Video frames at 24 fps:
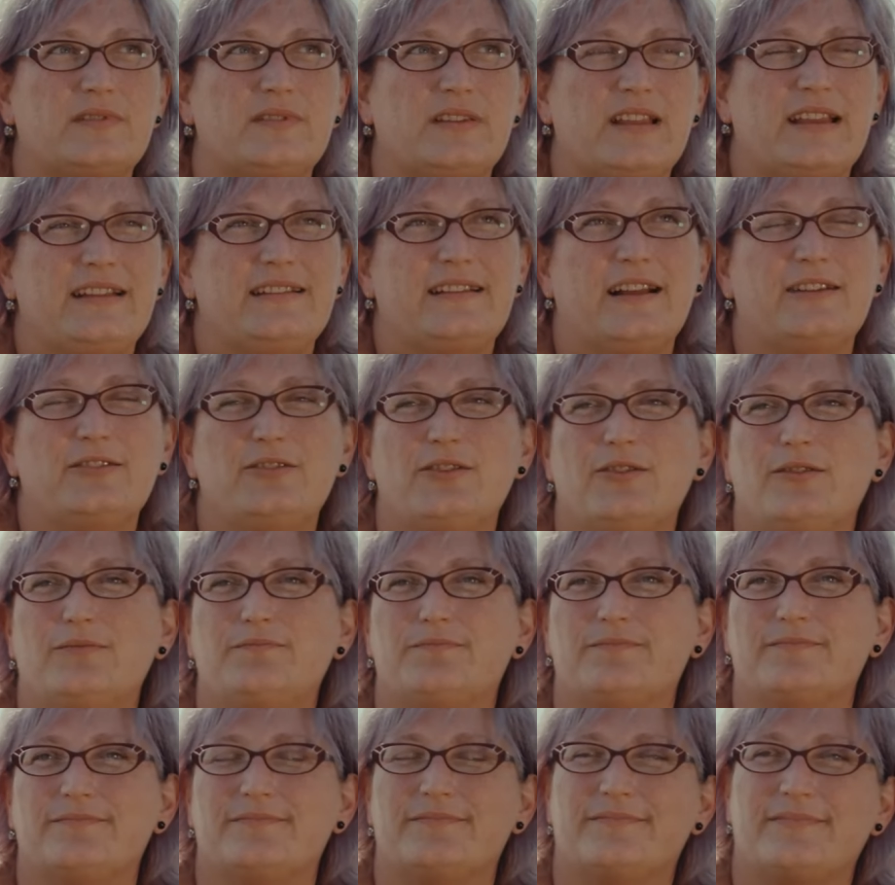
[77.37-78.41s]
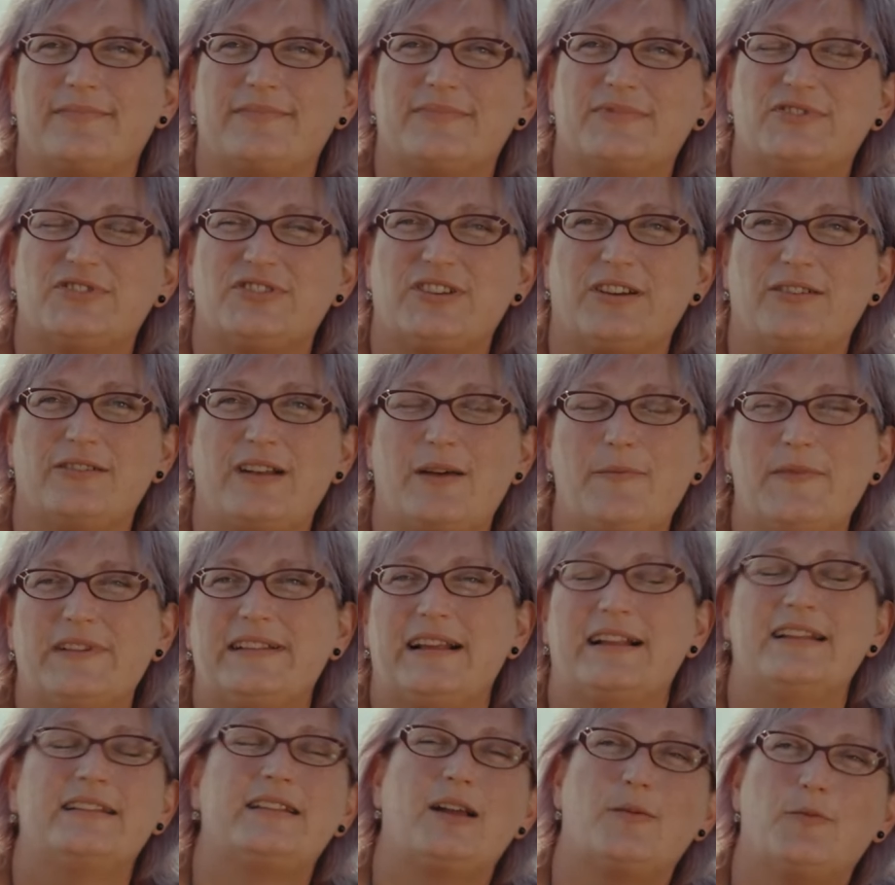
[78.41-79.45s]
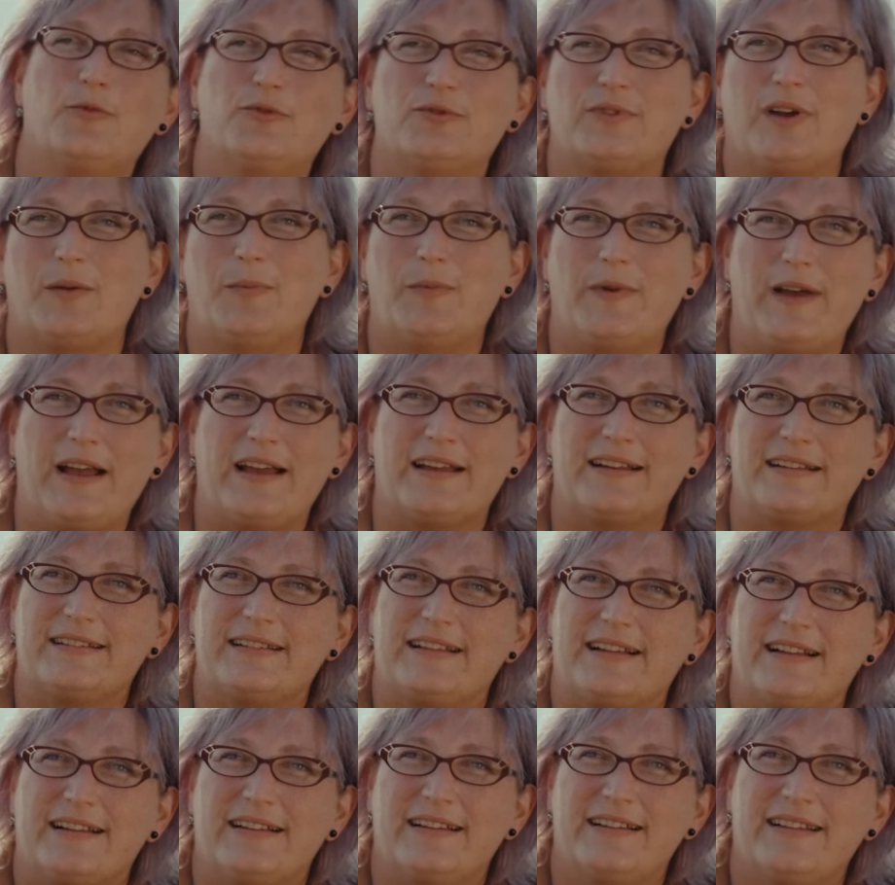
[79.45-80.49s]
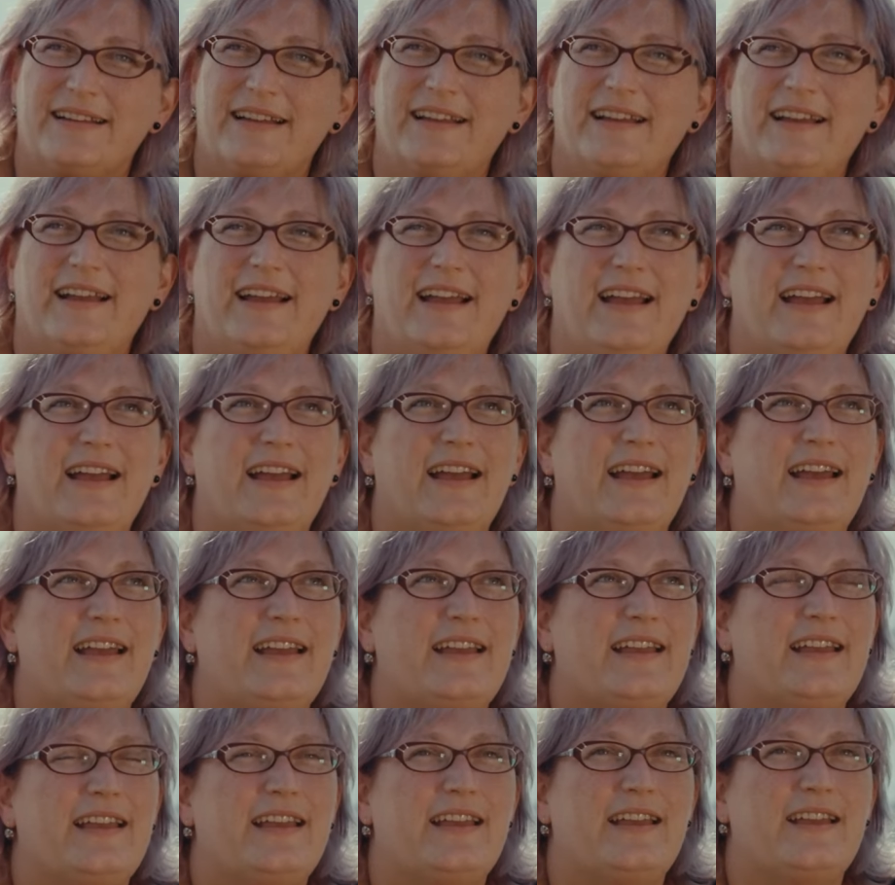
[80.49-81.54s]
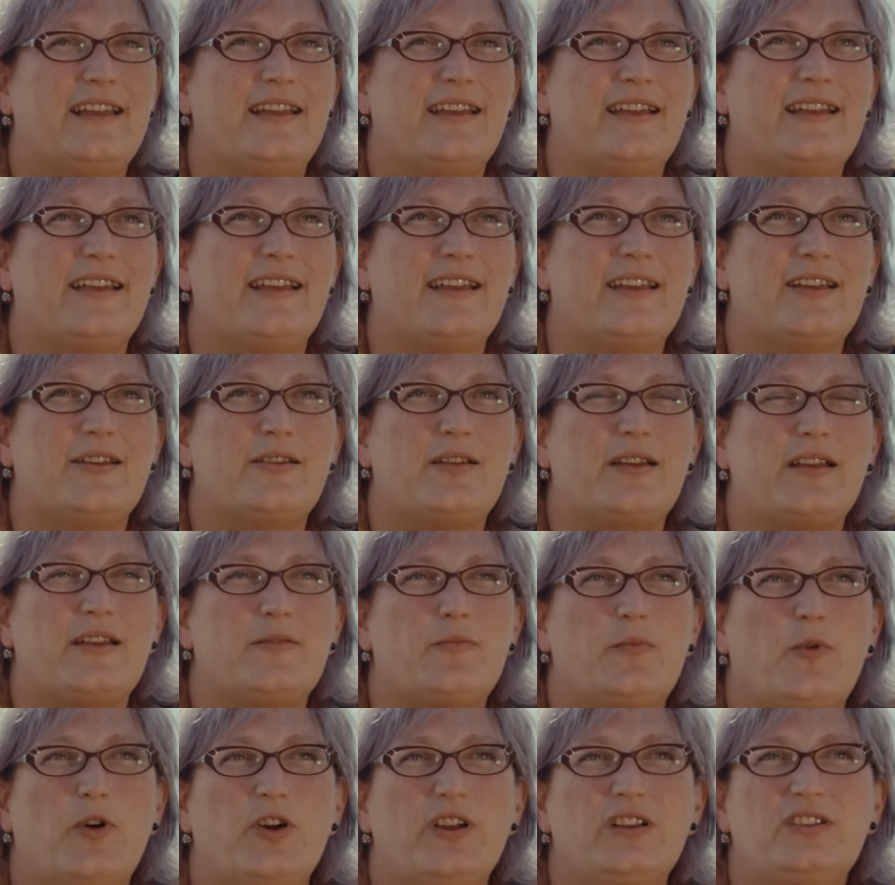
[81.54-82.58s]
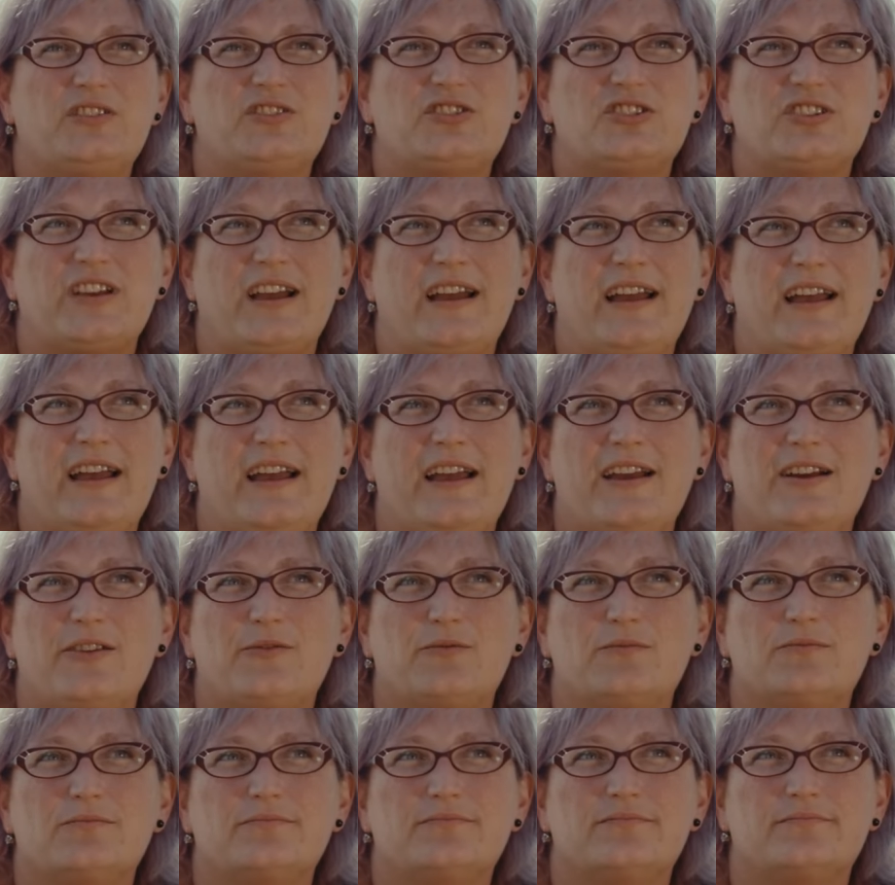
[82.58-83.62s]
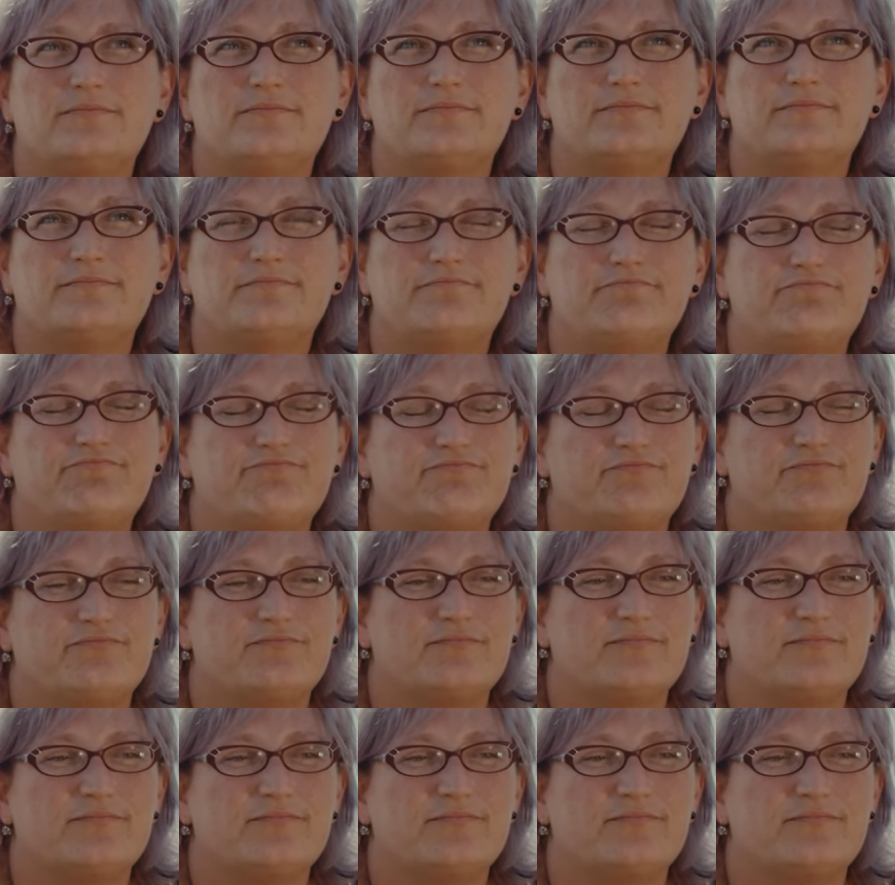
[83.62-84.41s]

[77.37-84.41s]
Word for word: intanto c'è una mentalità molto aperta e, e poi c'è un,